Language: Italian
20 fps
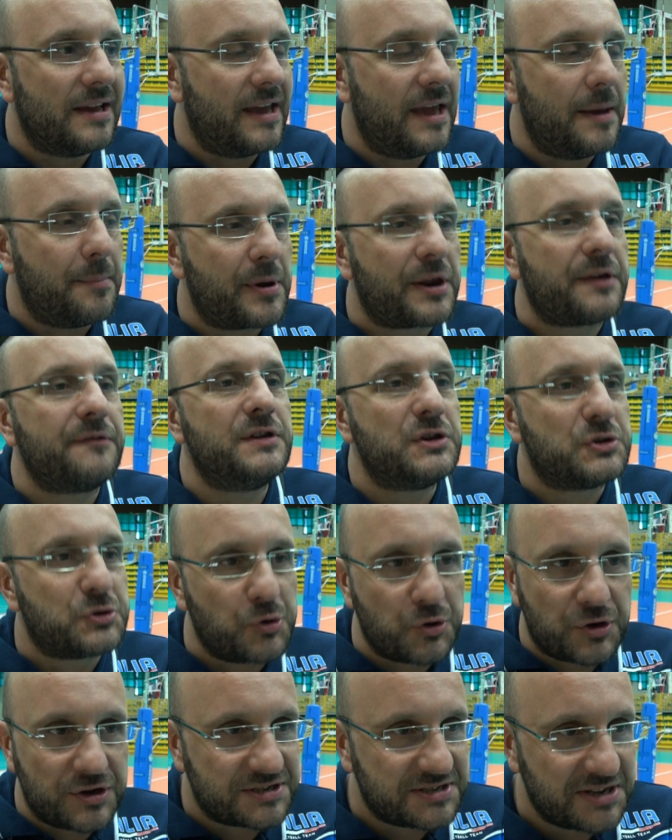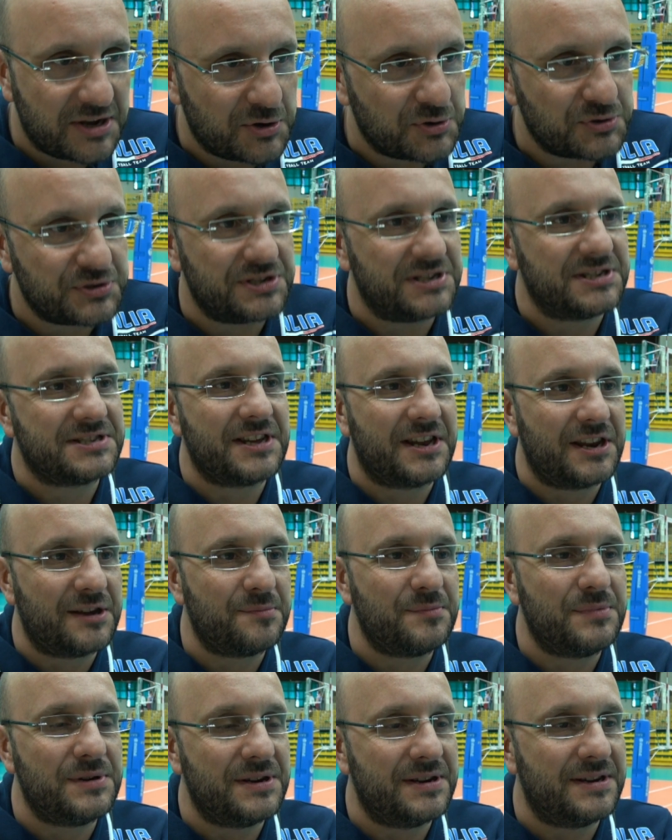è previsto che sia così,
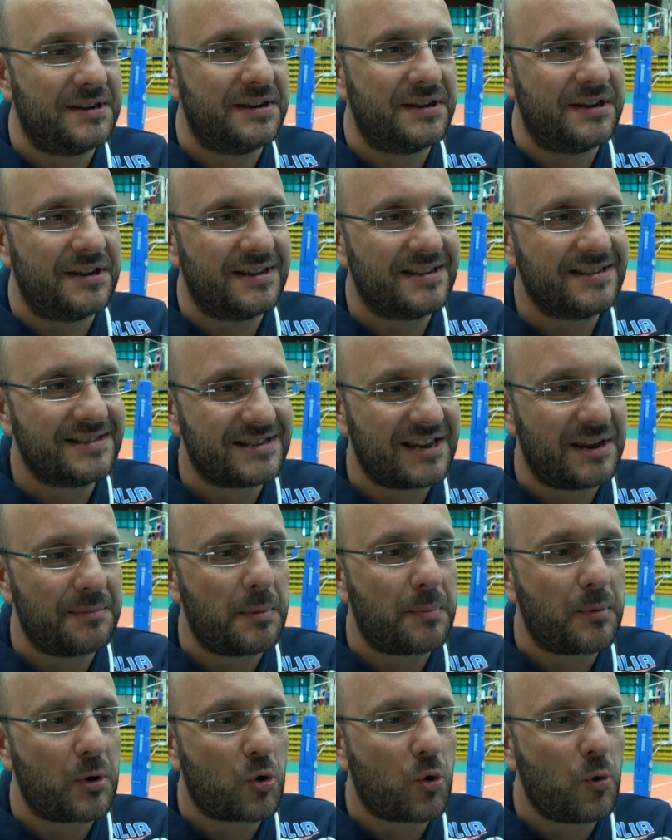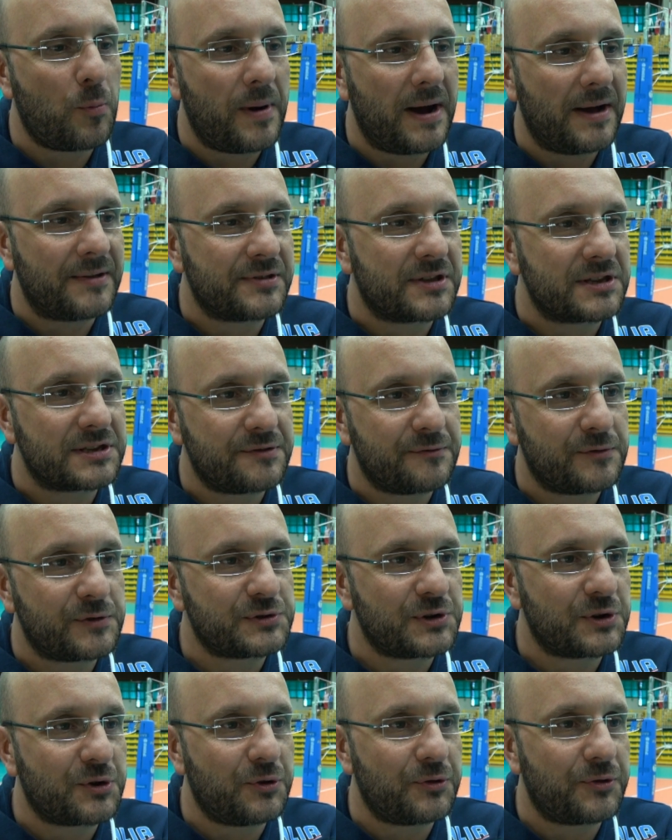sarebbe, sarebbe, preoccupante se
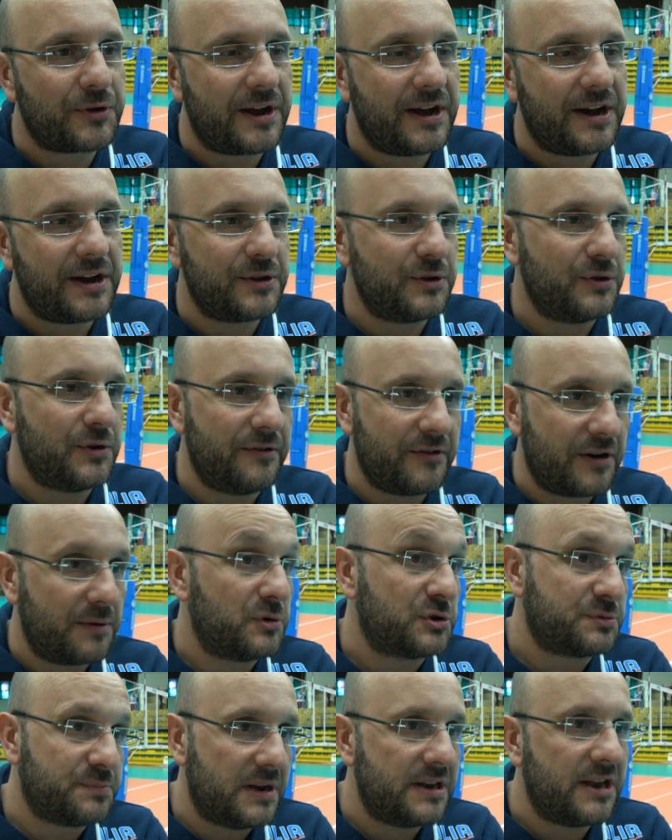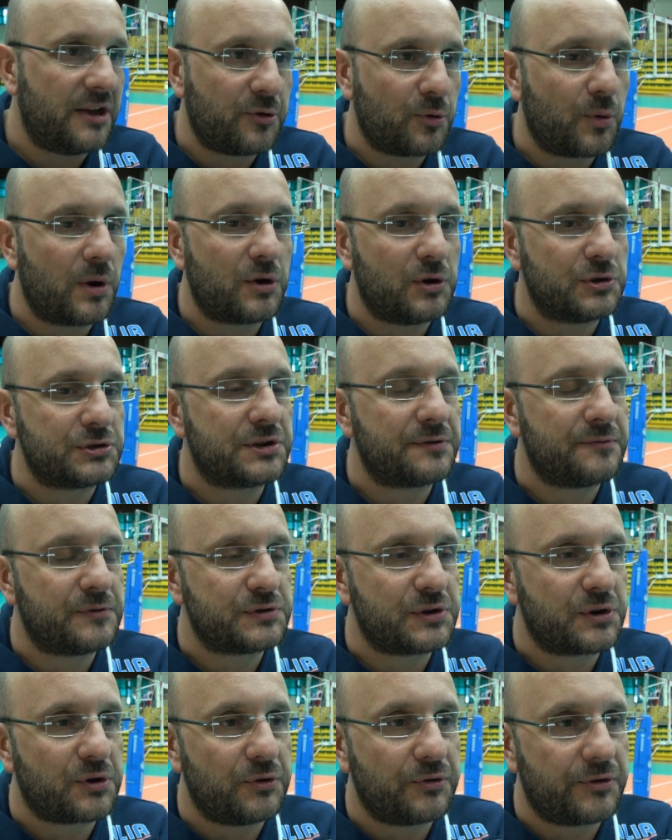fosse il contrario e avremmo sbagliato qualcosa se
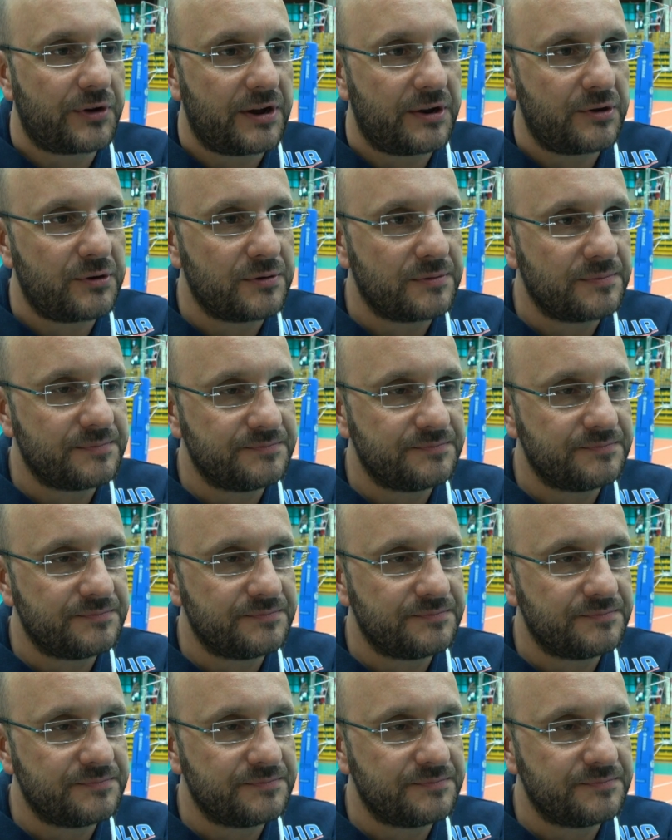fosse il contrario.